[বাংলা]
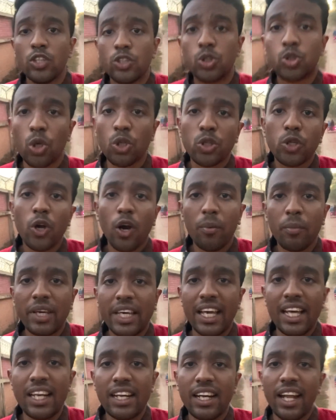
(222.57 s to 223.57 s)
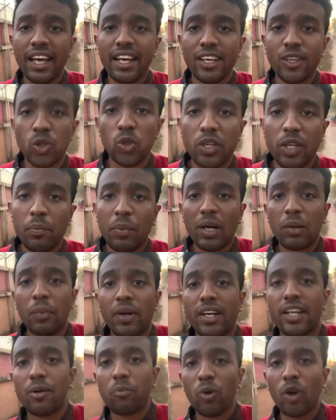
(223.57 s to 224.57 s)
যদিও আমি খেলি নাই কিন্তু
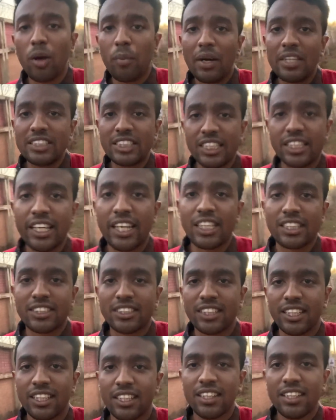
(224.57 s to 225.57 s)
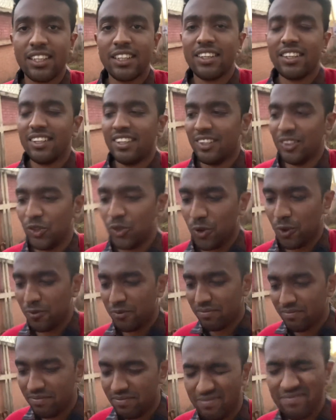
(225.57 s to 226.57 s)
ডিপার্টমেন্টের পোলাবান জিতে আসছে তো
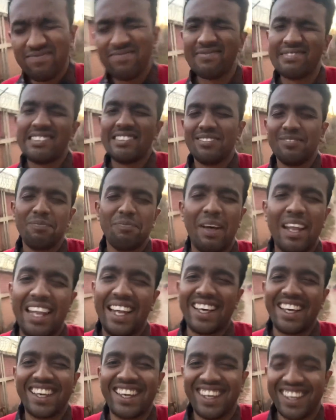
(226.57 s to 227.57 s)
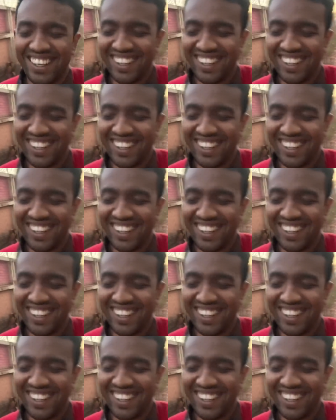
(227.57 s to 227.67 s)
ভালো লাগে